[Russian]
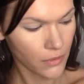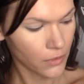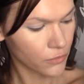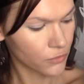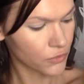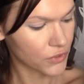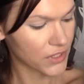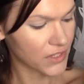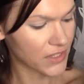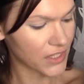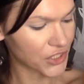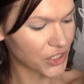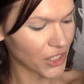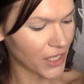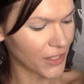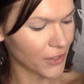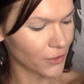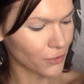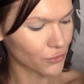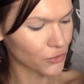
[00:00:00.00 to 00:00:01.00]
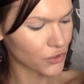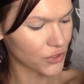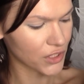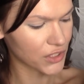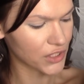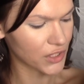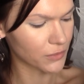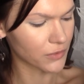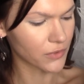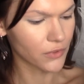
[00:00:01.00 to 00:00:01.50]
Ну, изначально ее нужно
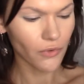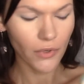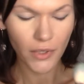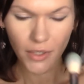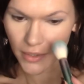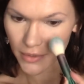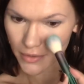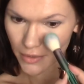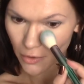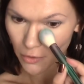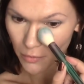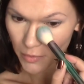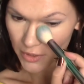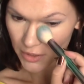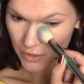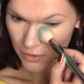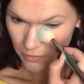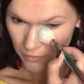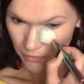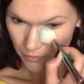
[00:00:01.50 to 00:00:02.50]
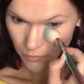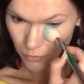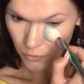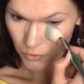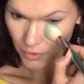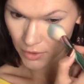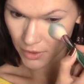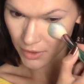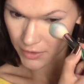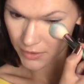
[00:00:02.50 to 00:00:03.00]
носить только на область
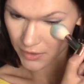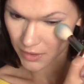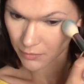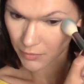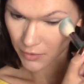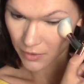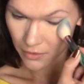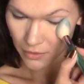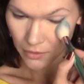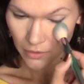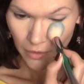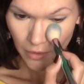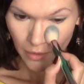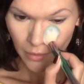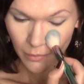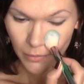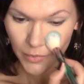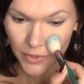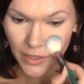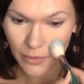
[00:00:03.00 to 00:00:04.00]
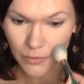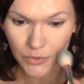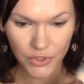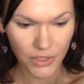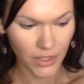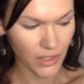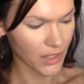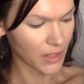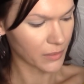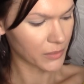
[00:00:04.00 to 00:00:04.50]
под глазами, потому что
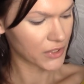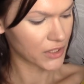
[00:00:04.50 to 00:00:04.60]
она как бы